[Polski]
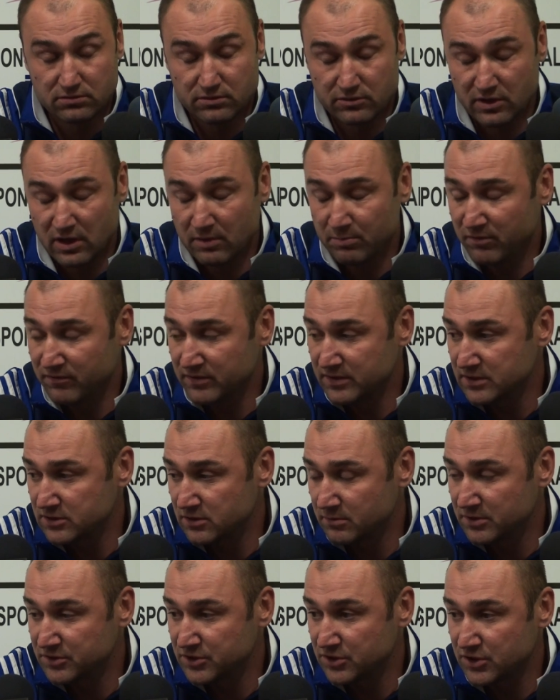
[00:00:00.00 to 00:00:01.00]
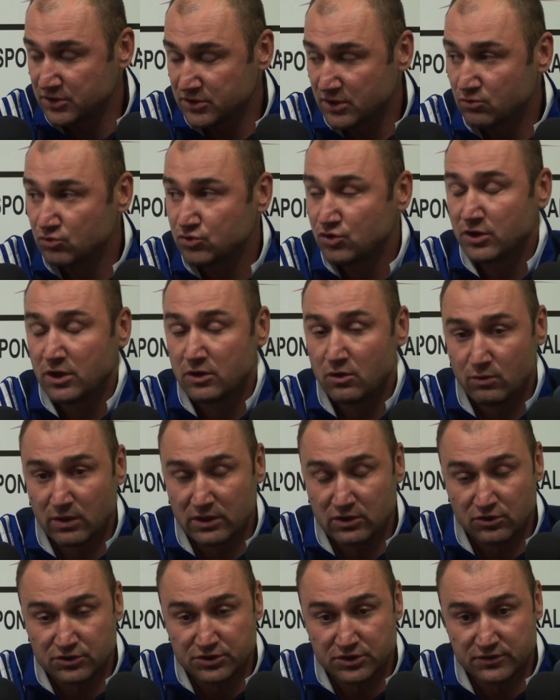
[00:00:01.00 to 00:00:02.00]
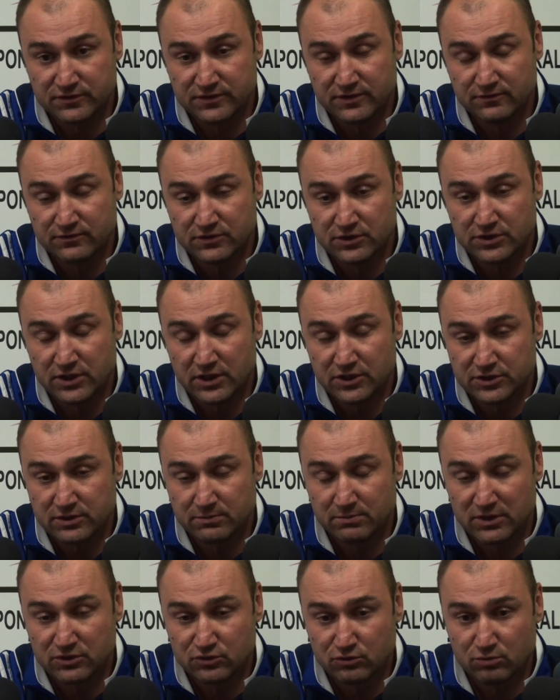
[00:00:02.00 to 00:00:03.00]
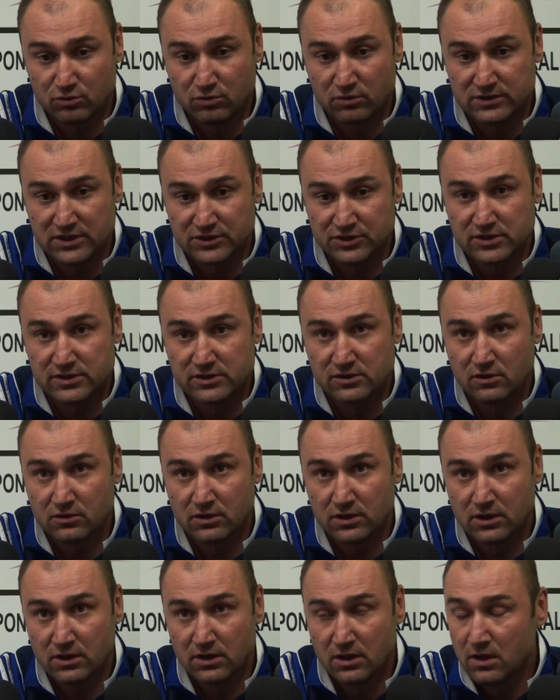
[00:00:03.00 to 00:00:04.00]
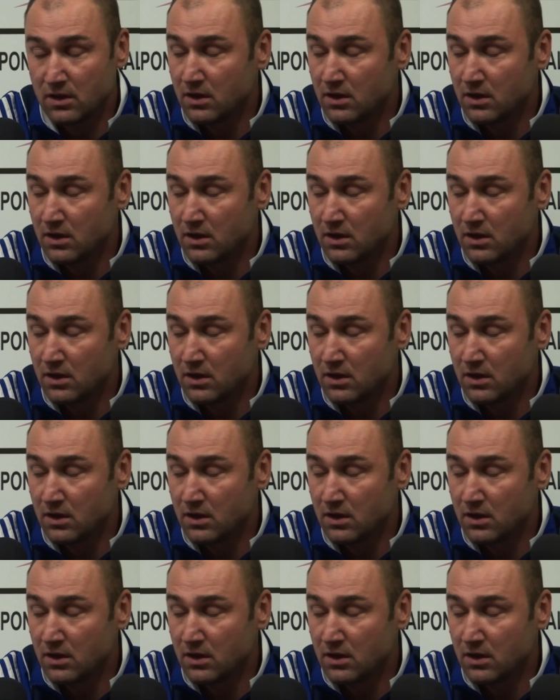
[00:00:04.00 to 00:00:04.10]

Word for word: trzeba powiedzieć sobie szczerze, że dużo niedokładności w dzisiejszym meczu było z naszej strony,